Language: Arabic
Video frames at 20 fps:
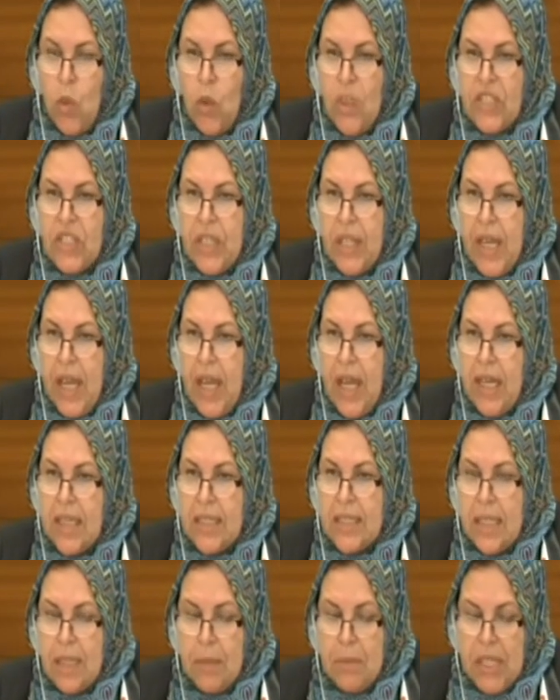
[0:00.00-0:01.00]
وجرح
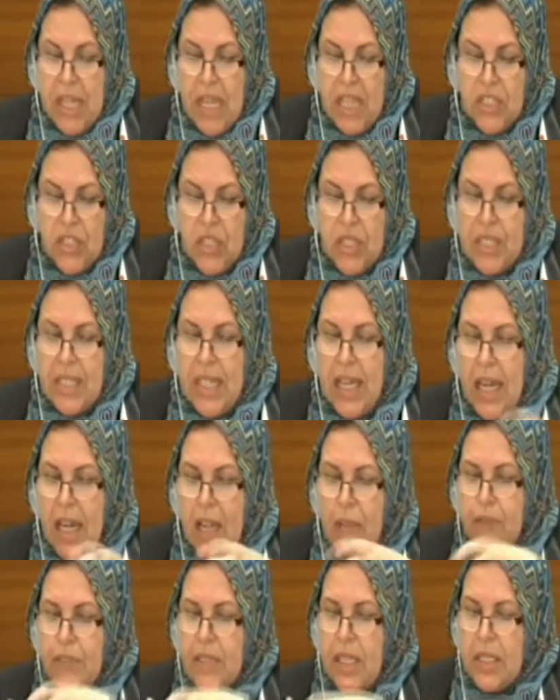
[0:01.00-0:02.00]
أكثر من عشر
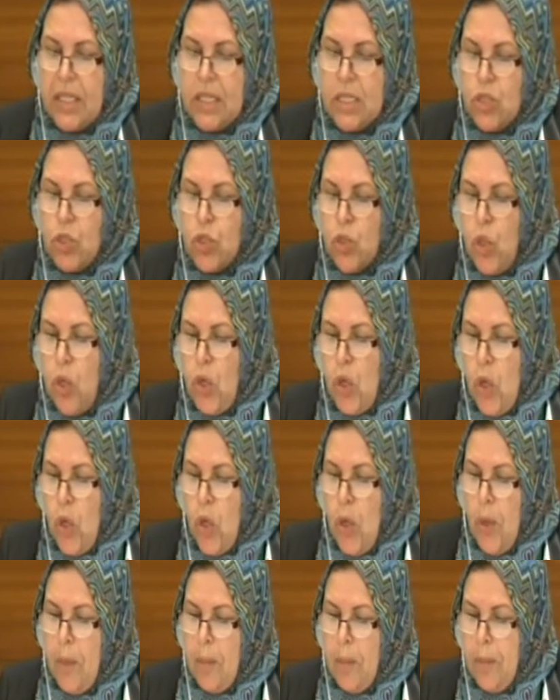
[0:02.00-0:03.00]
آلاف شخص
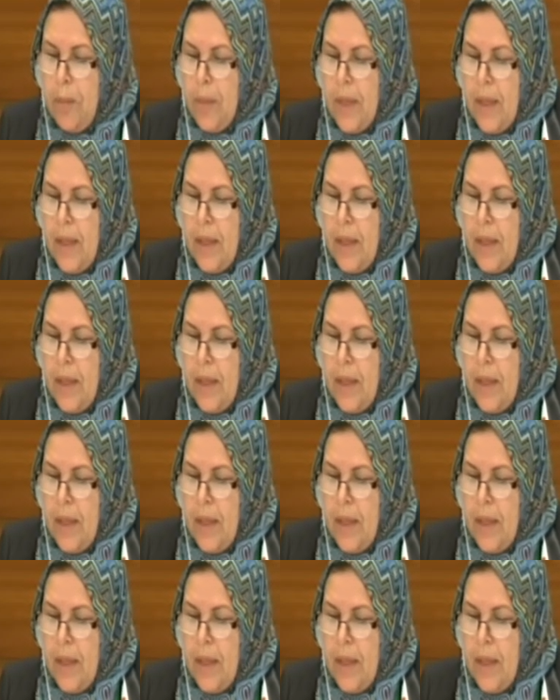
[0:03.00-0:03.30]
جلهم